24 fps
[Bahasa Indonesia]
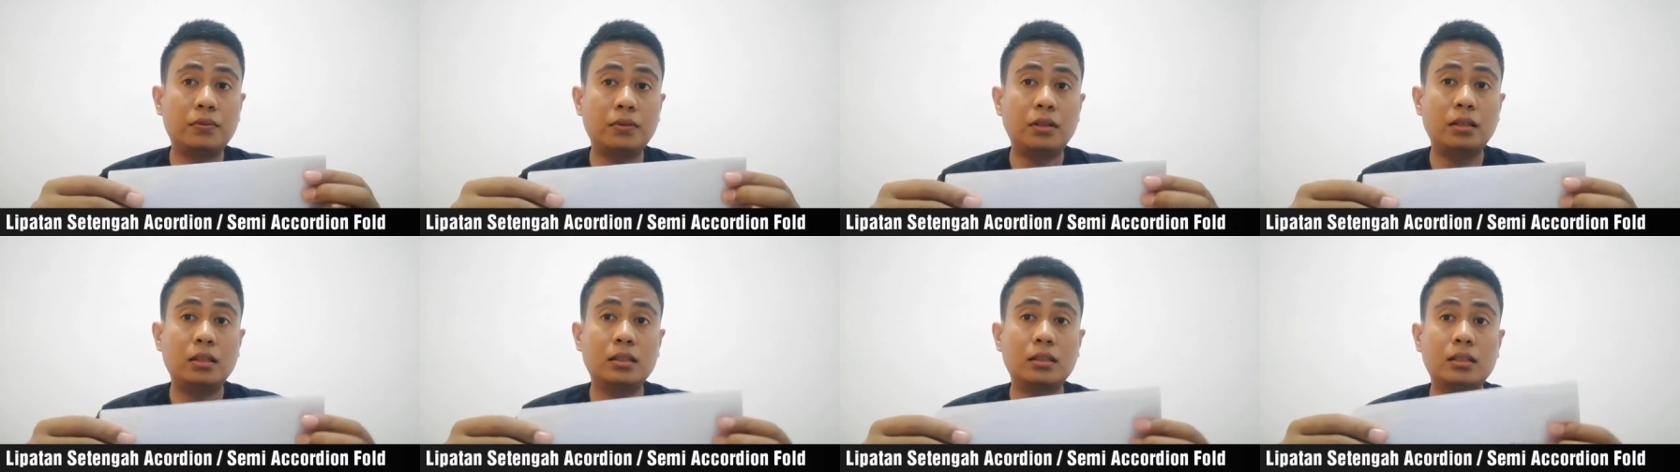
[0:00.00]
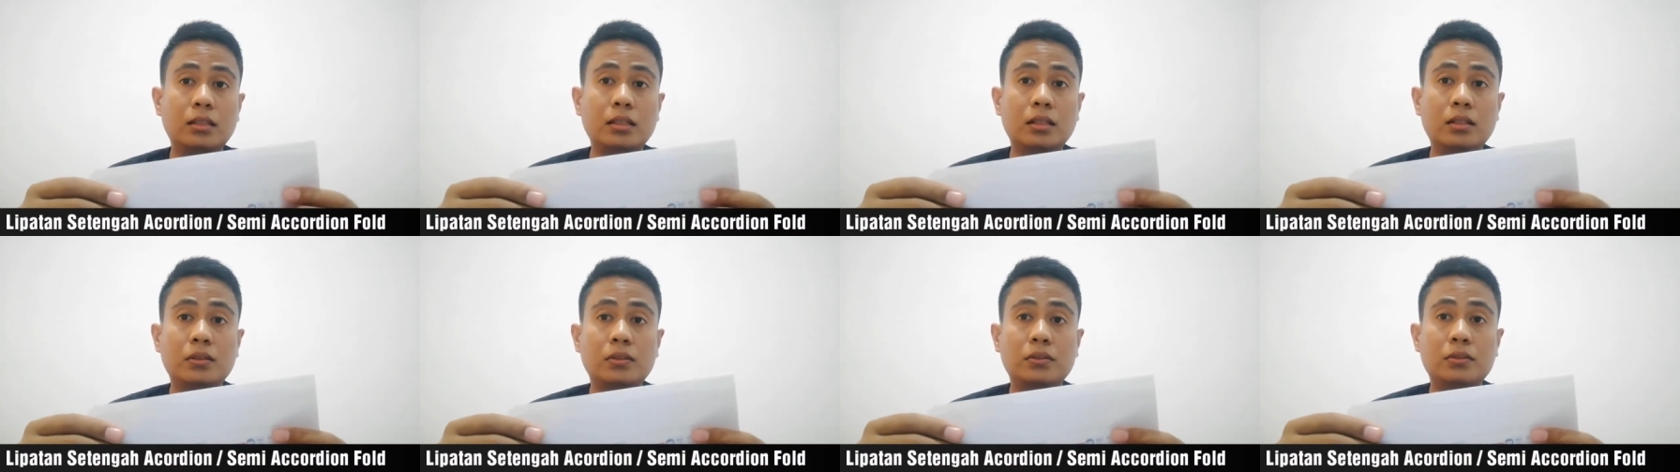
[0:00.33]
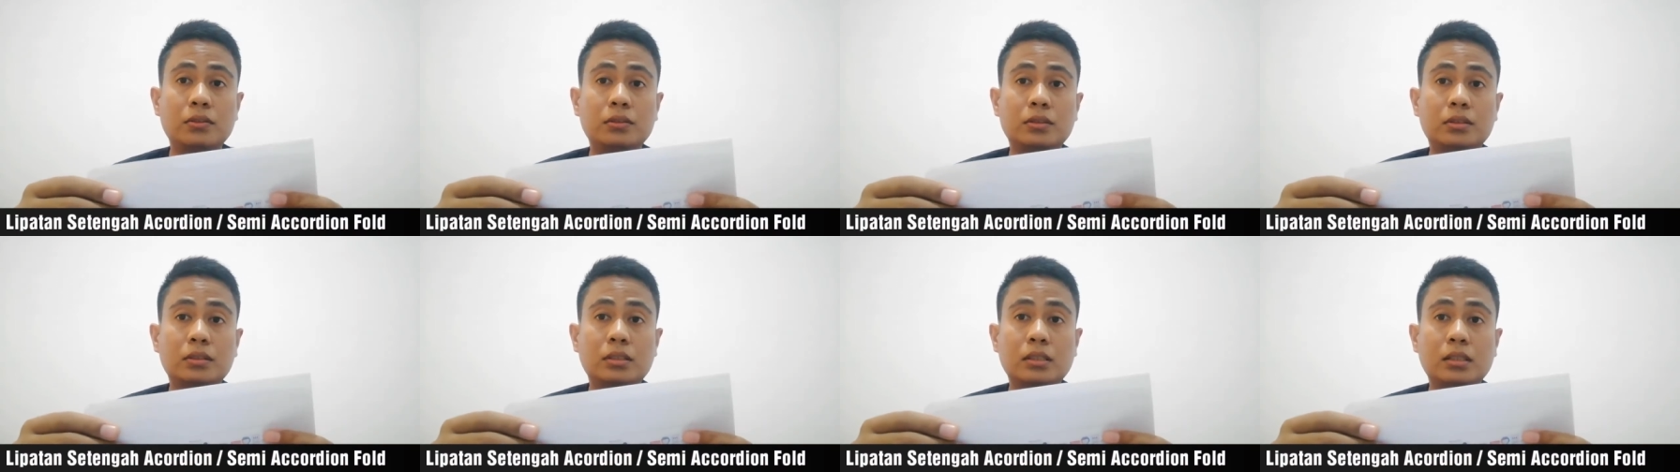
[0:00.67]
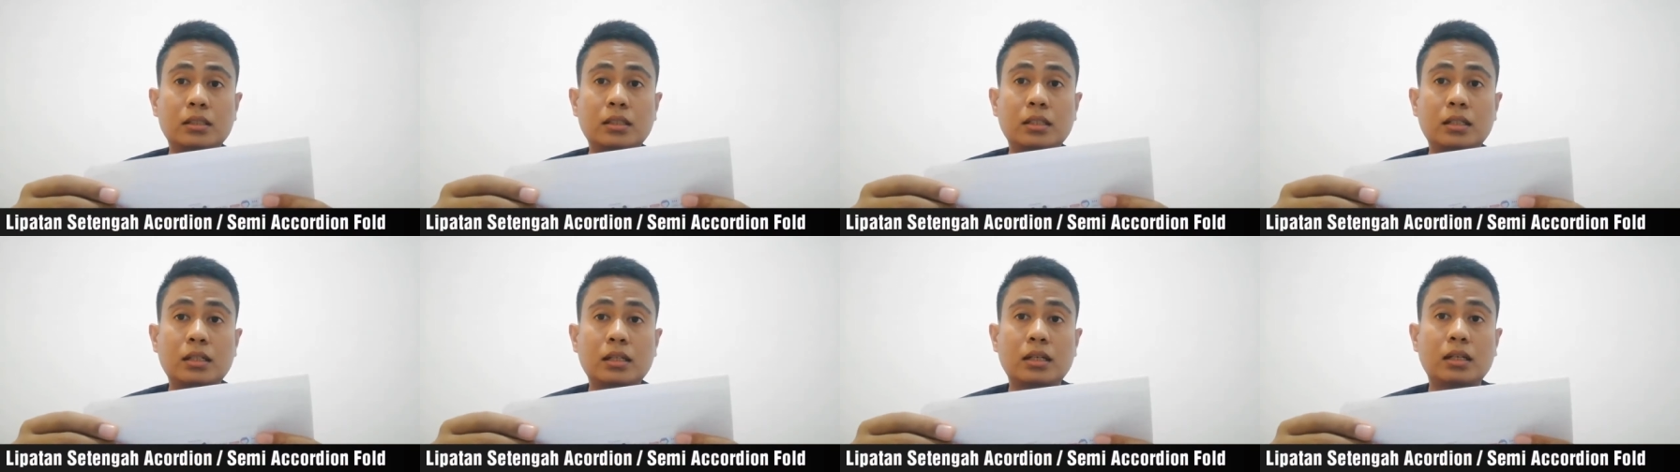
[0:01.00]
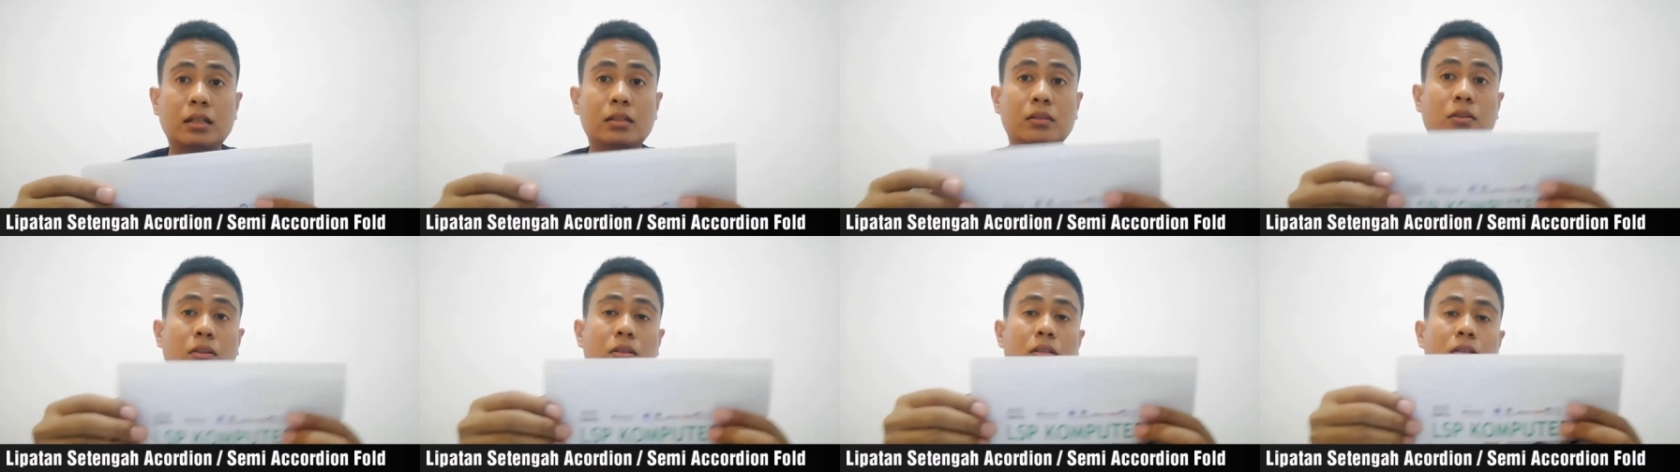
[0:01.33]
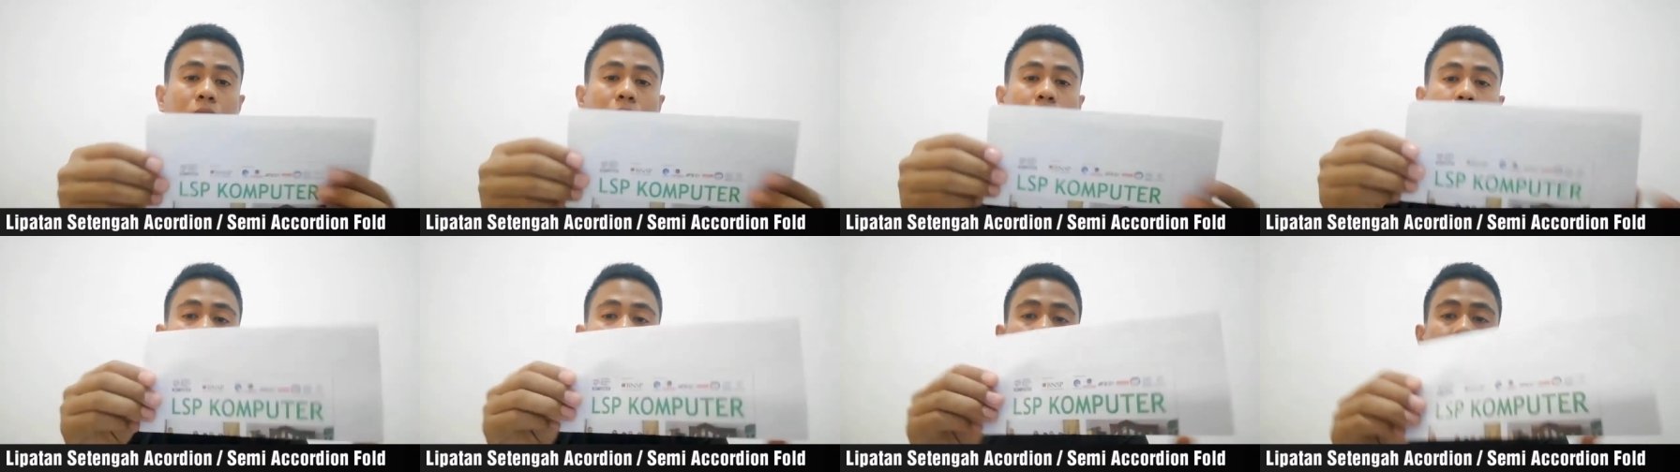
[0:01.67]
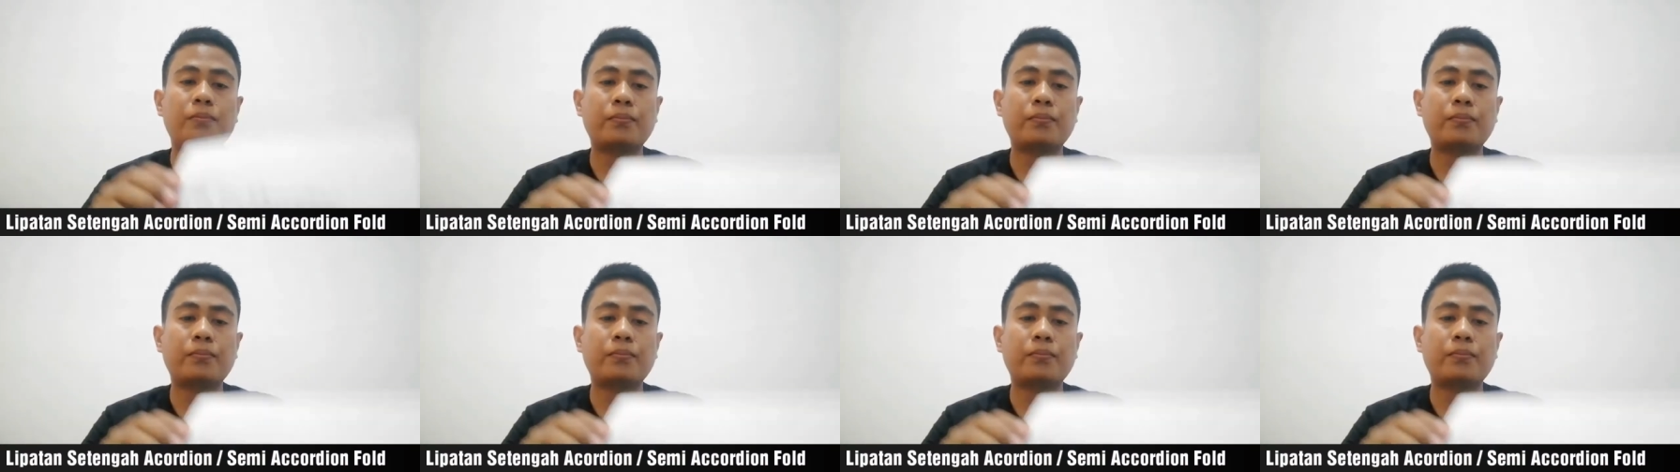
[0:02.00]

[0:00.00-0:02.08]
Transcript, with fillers: fall atau setengah akordeon